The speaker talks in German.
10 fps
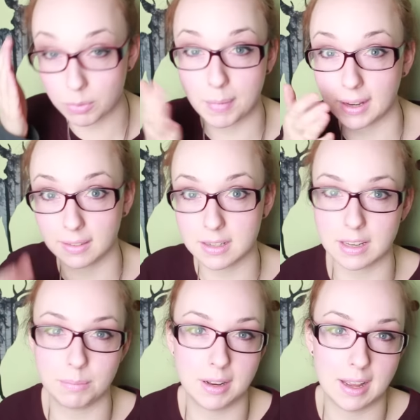und mein
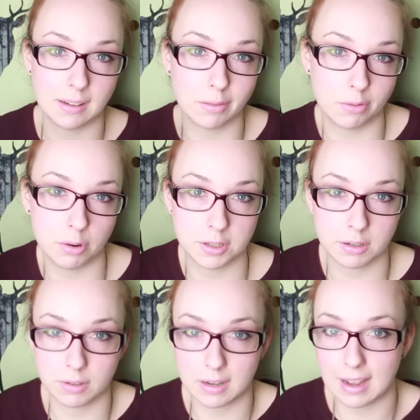Gesicht damit
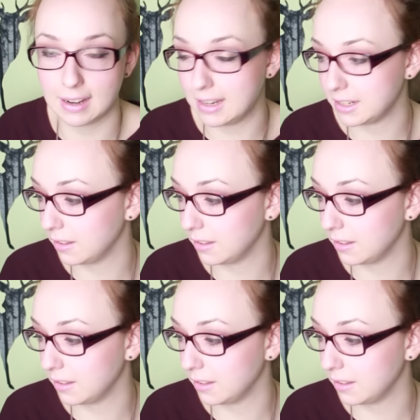angefeuchtet und danach gleich